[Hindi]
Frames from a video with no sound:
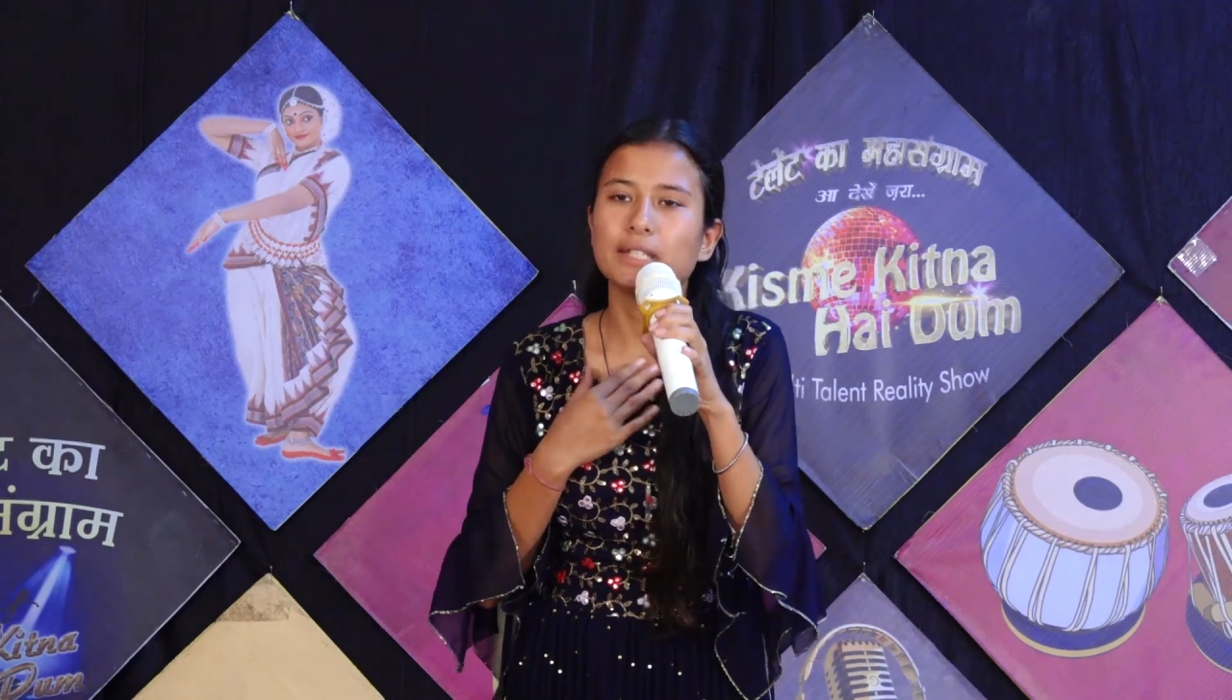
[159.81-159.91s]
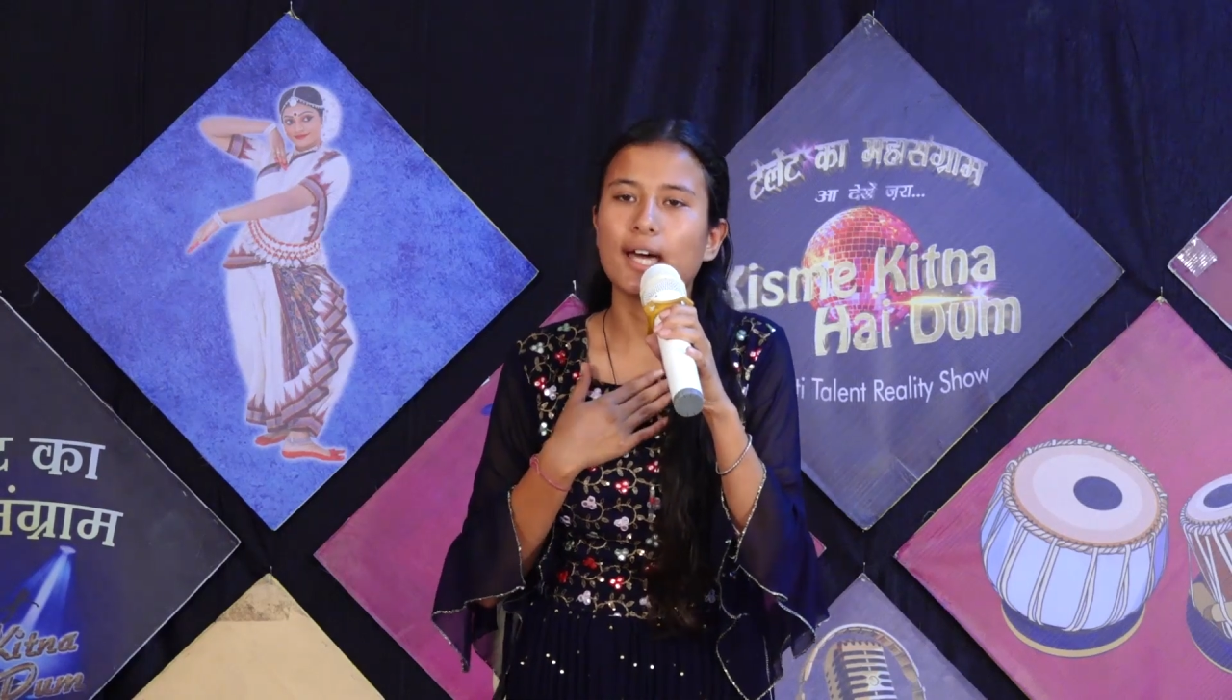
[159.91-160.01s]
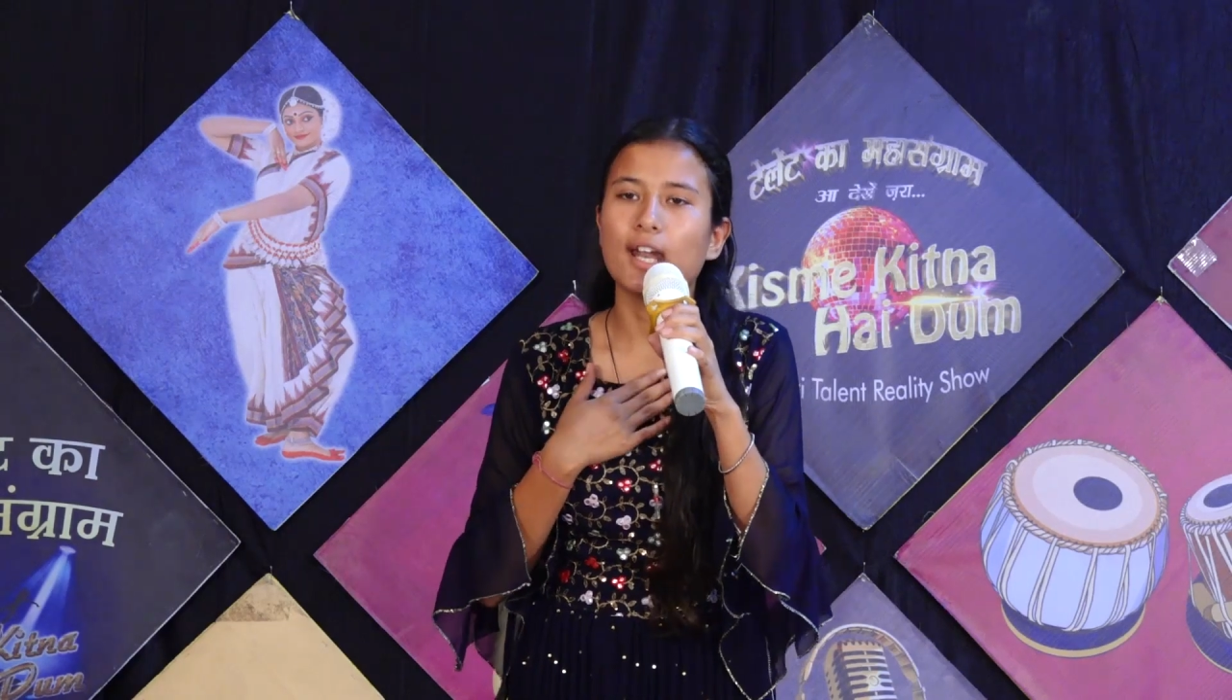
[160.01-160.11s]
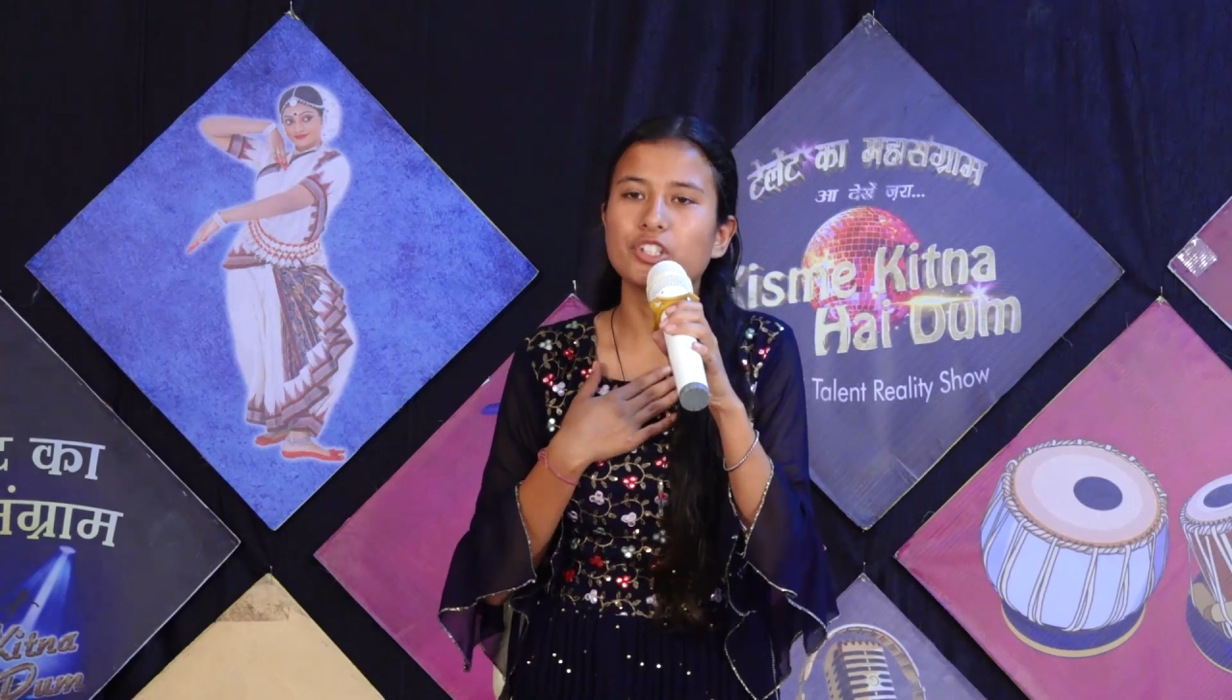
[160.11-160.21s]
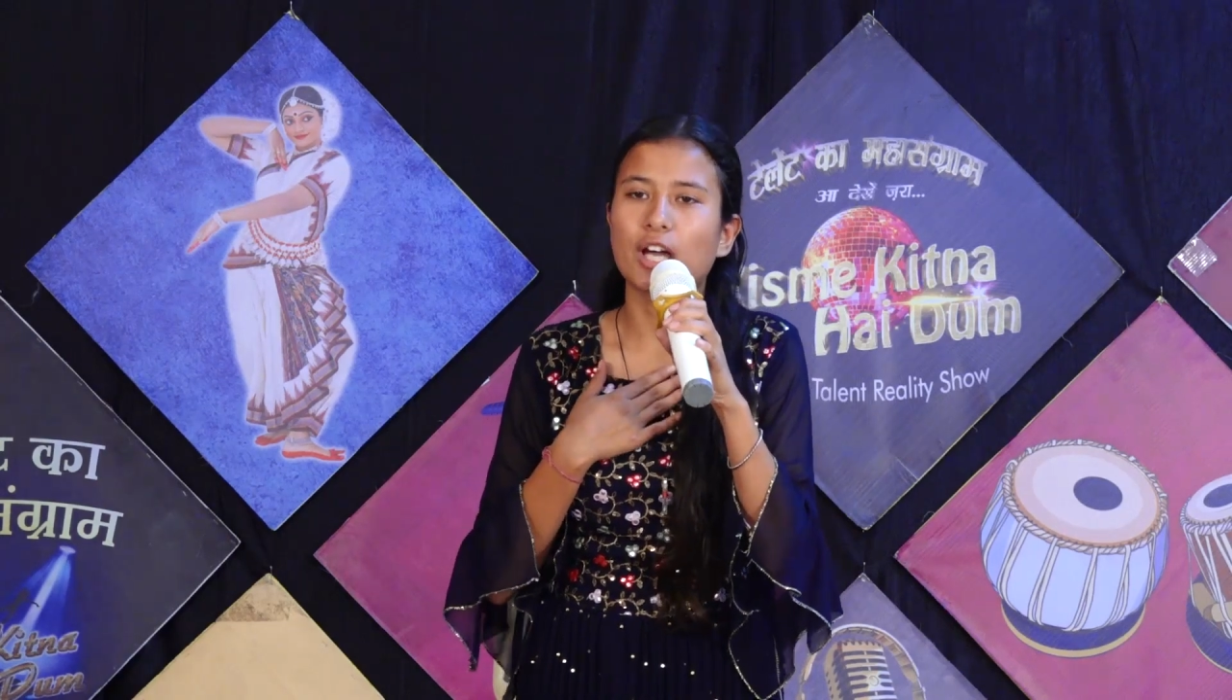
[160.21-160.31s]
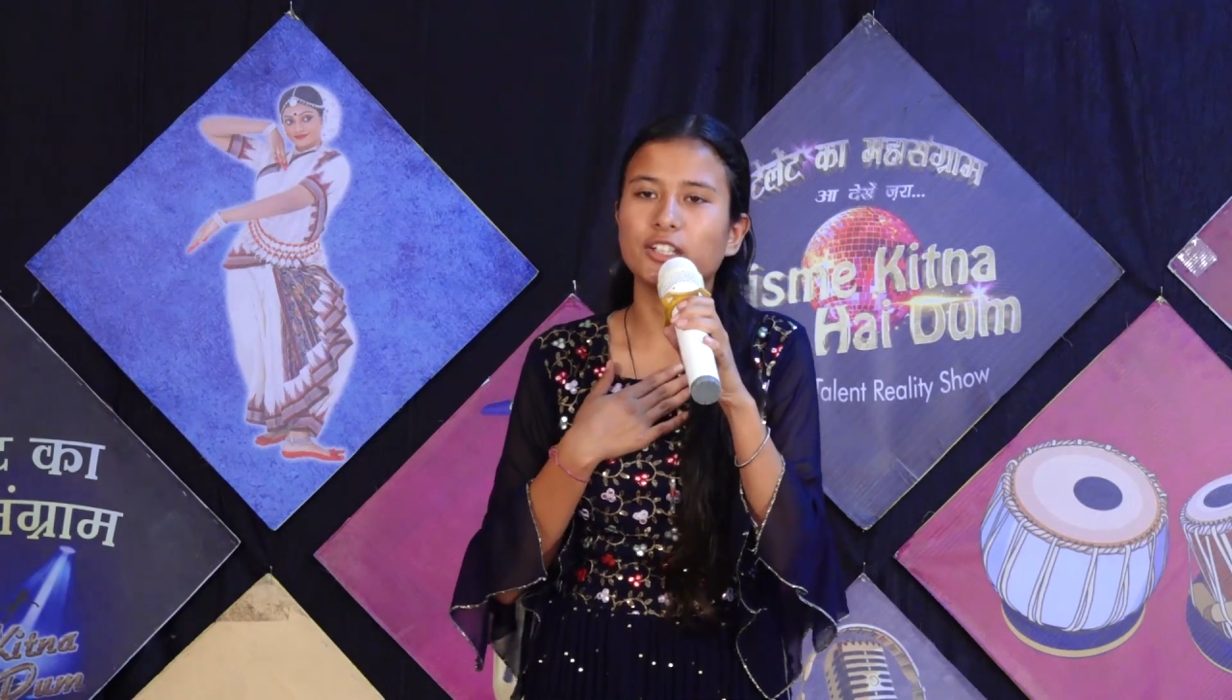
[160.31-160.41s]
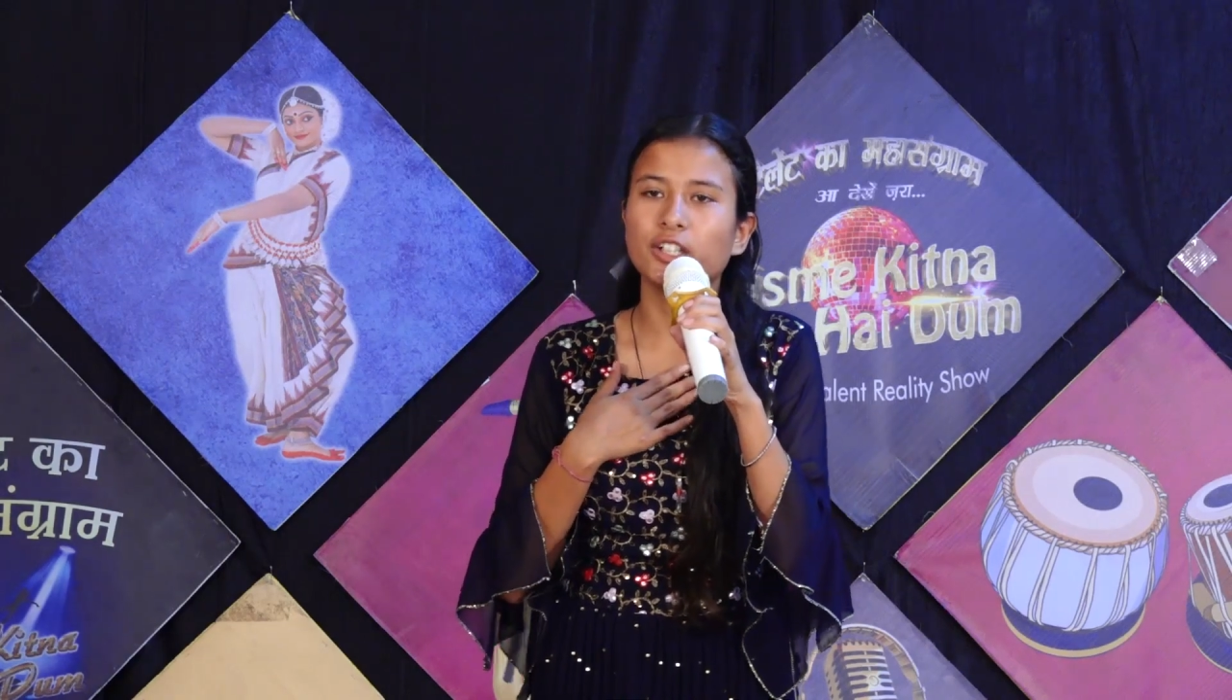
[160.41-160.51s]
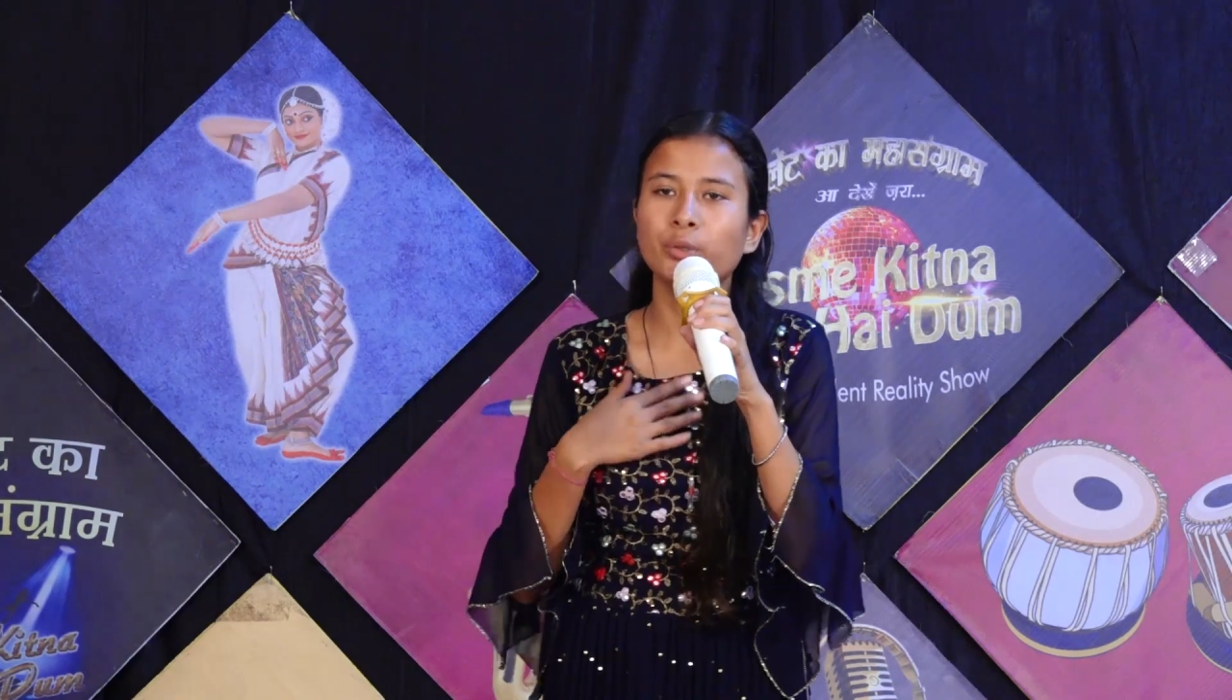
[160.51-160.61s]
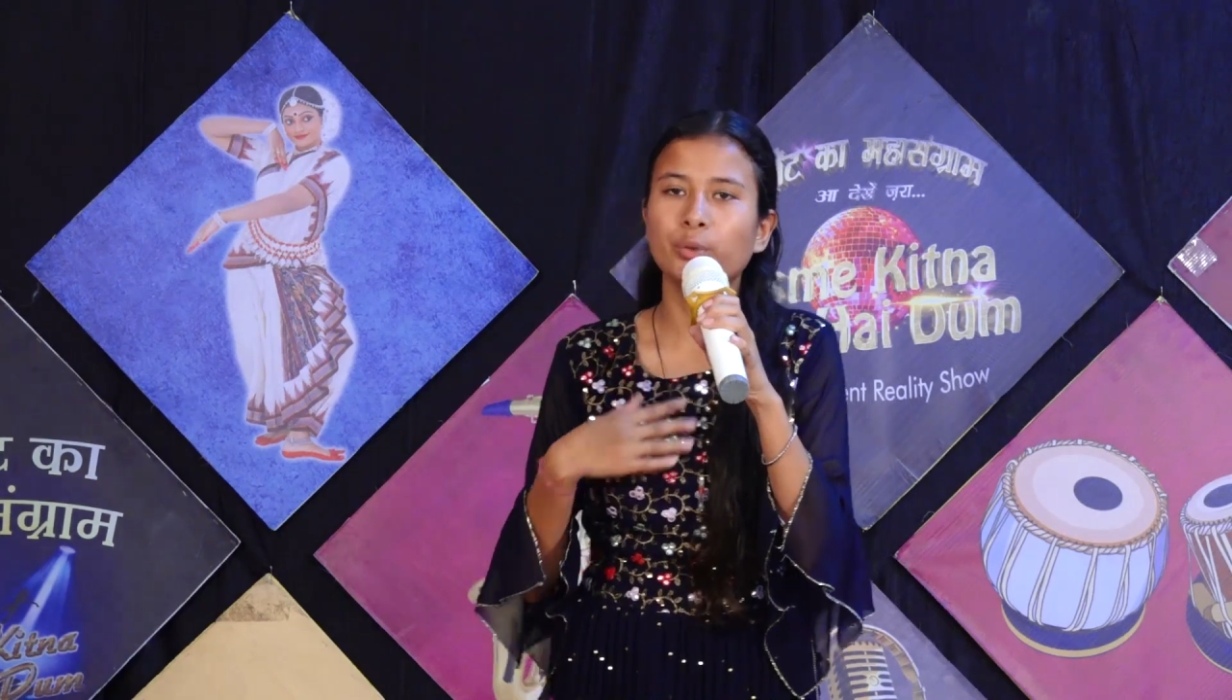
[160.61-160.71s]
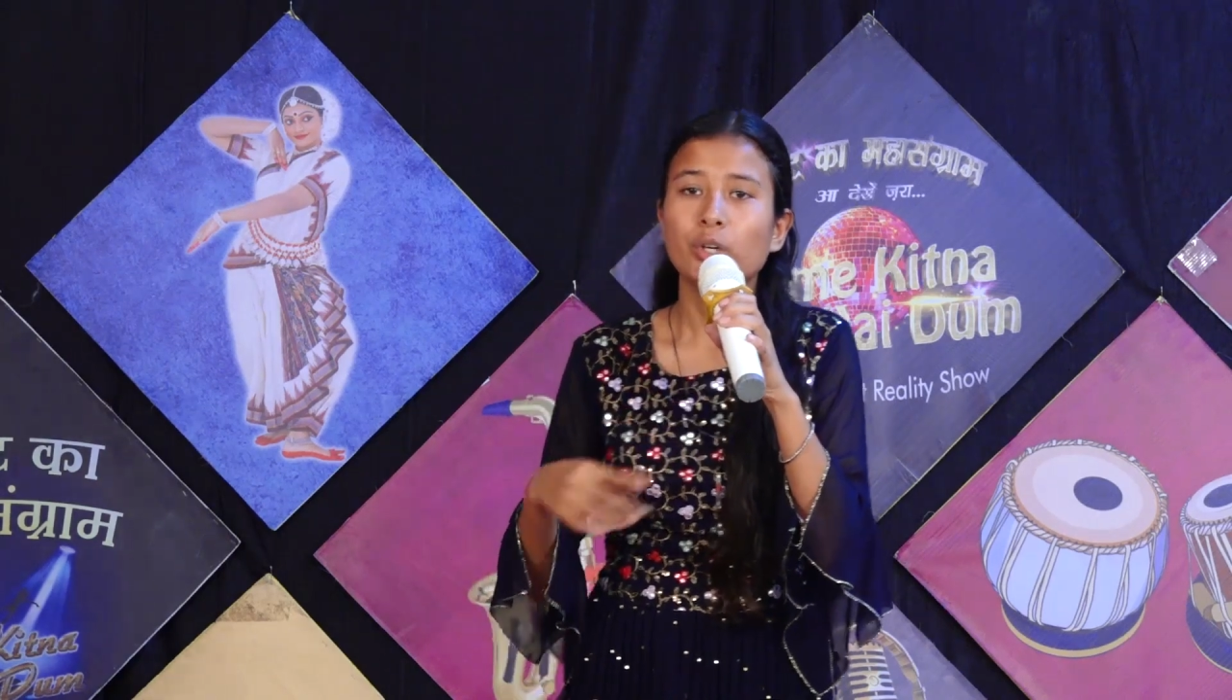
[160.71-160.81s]
बताना
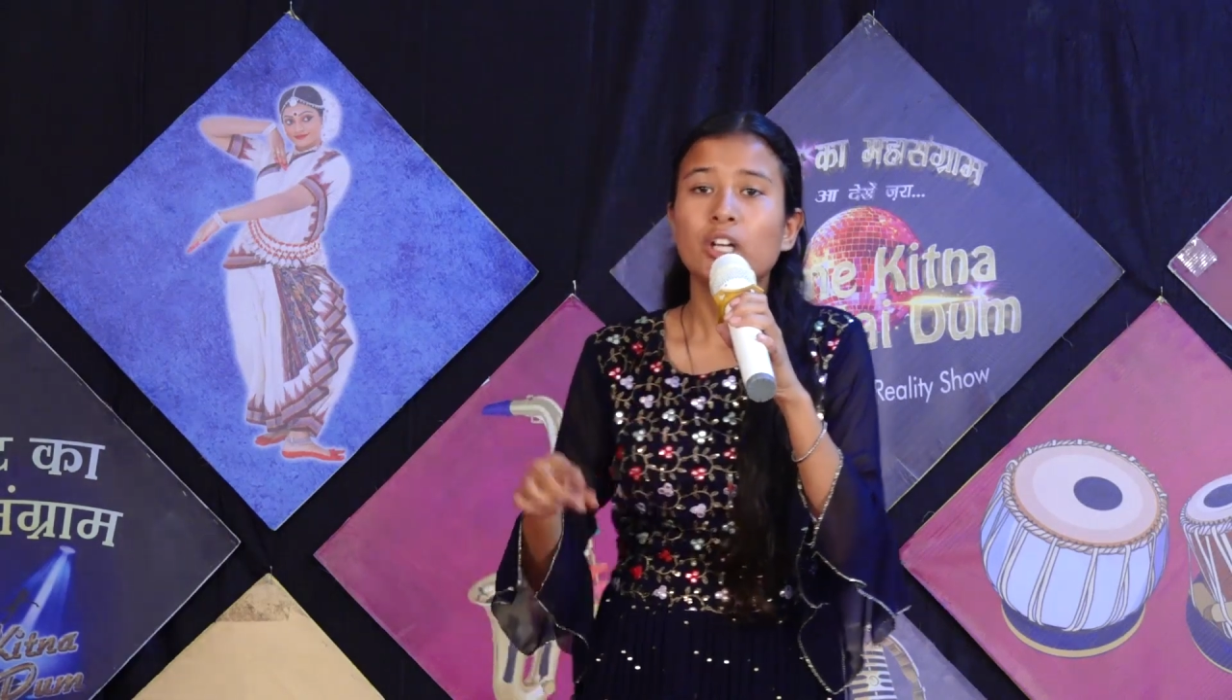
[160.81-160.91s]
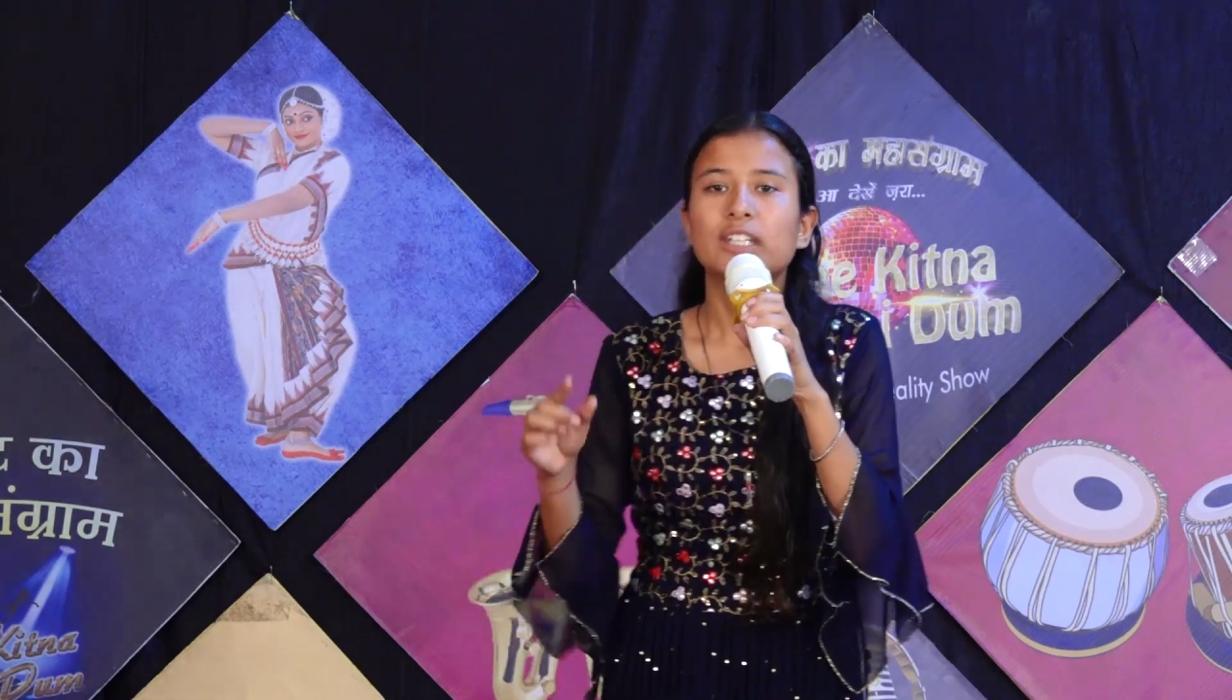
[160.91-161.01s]
चाहती हूँ